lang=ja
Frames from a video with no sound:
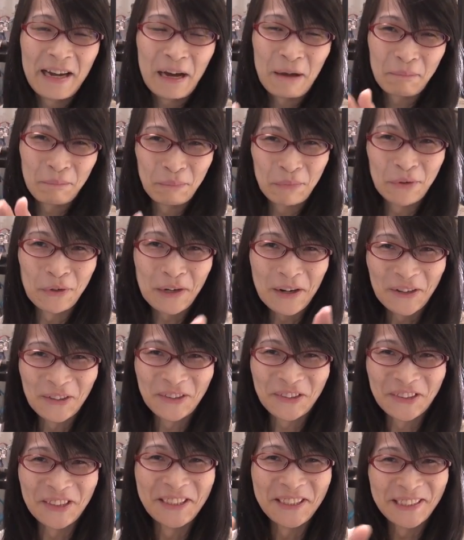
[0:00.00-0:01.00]
発表が
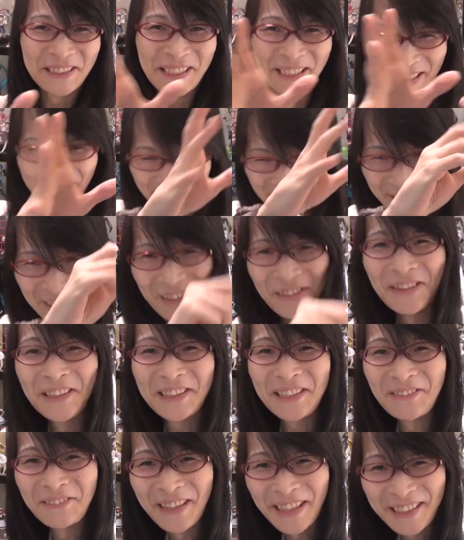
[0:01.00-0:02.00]
遅いんじゃないかっていう
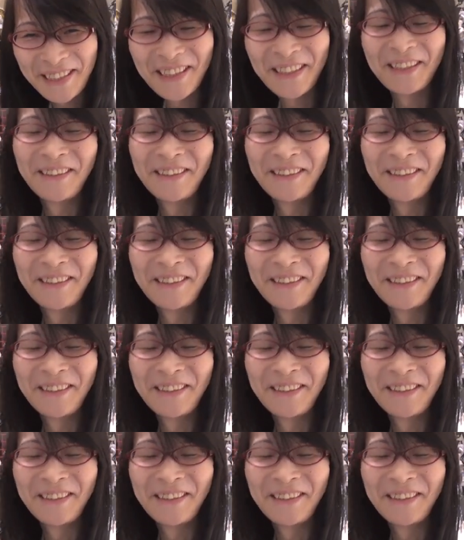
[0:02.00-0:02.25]
噂もあっ